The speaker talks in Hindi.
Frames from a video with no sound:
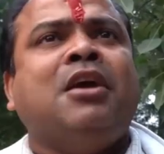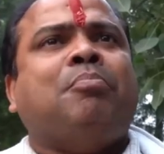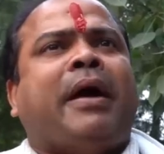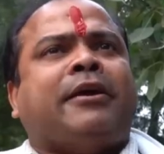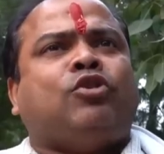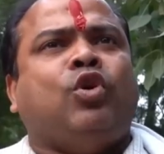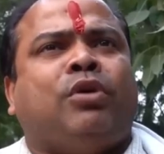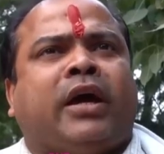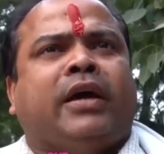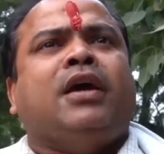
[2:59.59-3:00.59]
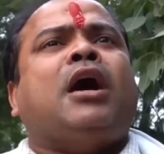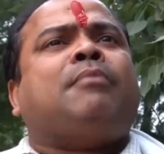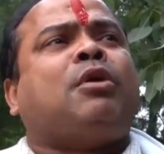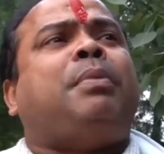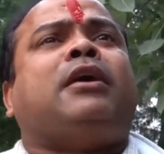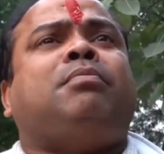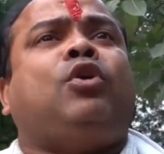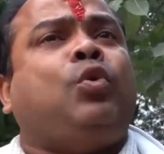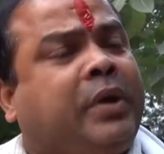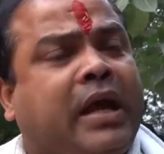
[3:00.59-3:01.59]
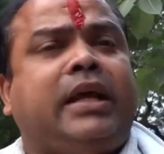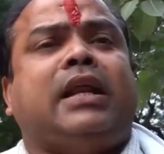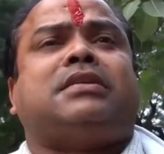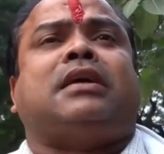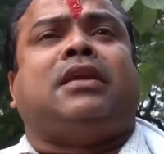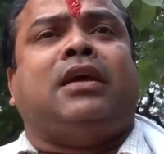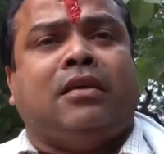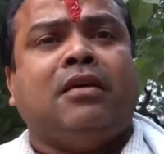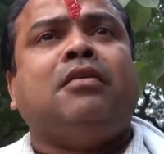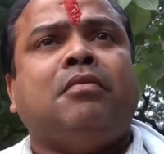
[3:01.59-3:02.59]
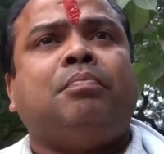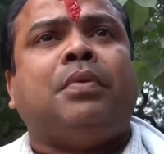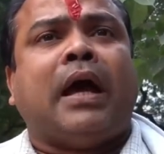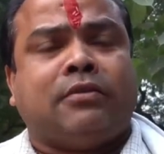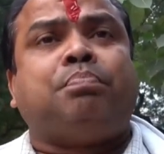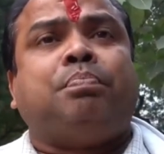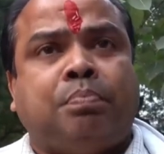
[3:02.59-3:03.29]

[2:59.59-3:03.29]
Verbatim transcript: बैंक डूब गए हम तो बैंक में रुपया नहीं रख सकते प्याज